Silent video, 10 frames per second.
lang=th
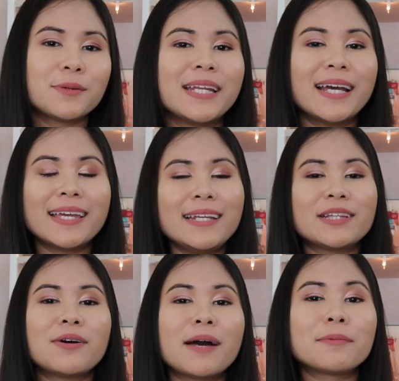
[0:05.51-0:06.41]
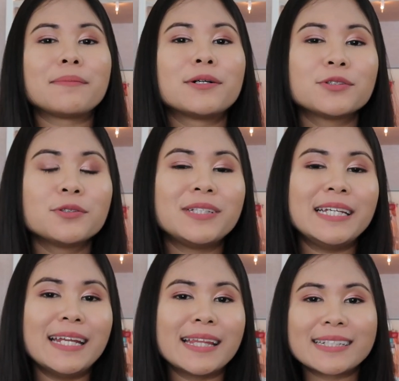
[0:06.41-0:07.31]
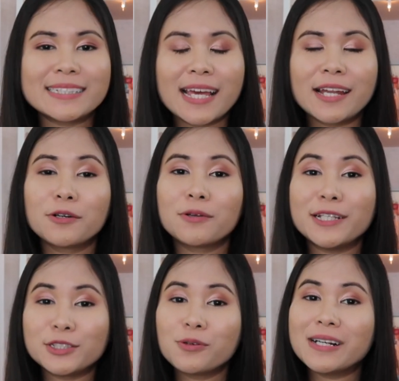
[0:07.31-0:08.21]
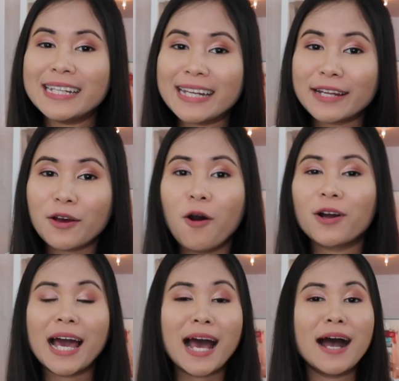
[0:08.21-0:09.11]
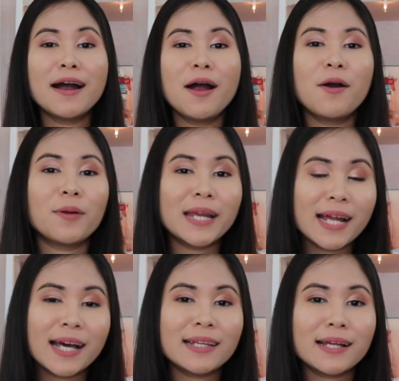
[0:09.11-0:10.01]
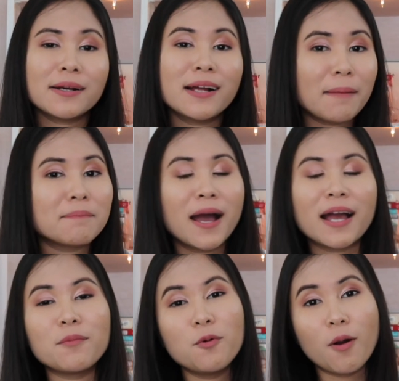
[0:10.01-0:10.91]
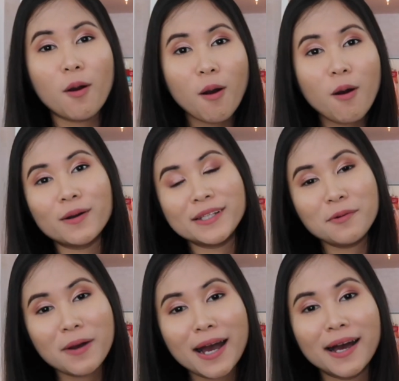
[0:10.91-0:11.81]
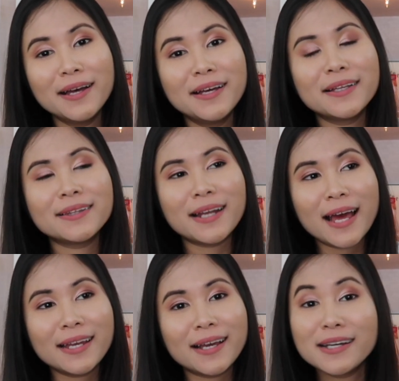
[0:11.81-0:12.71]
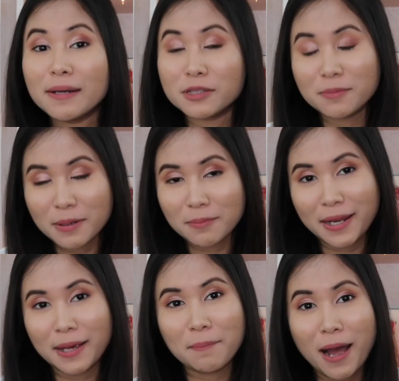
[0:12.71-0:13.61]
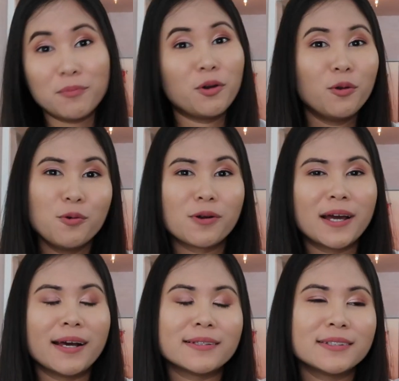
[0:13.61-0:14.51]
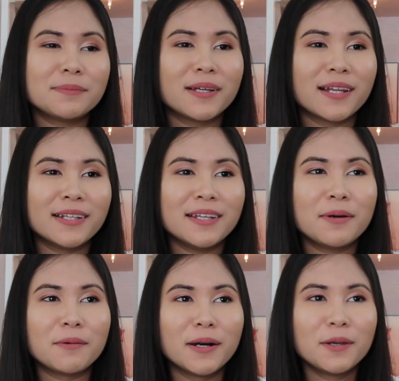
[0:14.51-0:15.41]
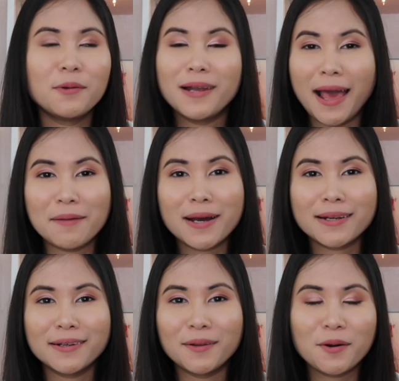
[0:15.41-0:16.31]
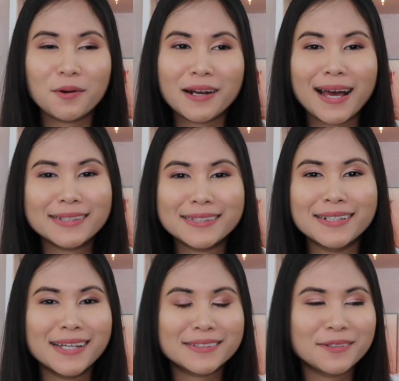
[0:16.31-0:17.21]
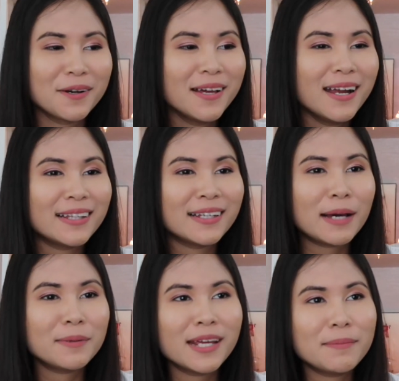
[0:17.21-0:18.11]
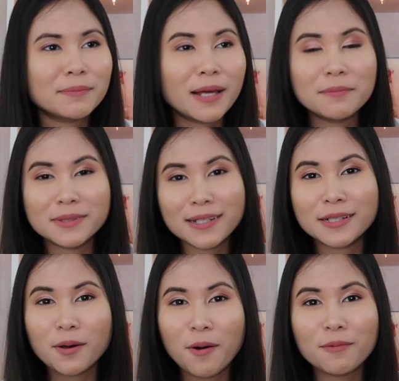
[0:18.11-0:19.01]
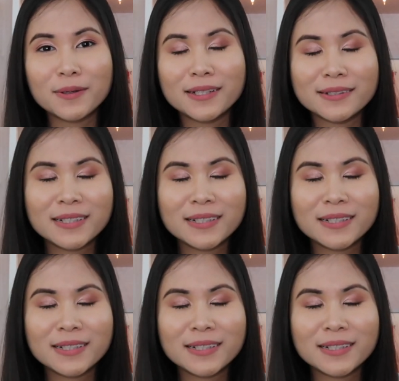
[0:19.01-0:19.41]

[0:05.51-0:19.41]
วัสดีค่ะยินดีต้อนรับกลับเข้าสู่ทีเนตันชาแนลในช่วงทีน่าทอกนะคะ วันนี้นะคะ ทีน่าก็กลับมากับหัวข้อที่ว่า ทีน่าเนี่ยเกือบจะเป็นมะเร็งปากมดลูกนะคะ ซึ่งเป็นอะไรที่แบบว่ารุนแรงมากเลย แล้วก็ค่อนข้างซีเรียสเนาะ ทีน่าไม่ได้แบบทำทีน่าทอกไป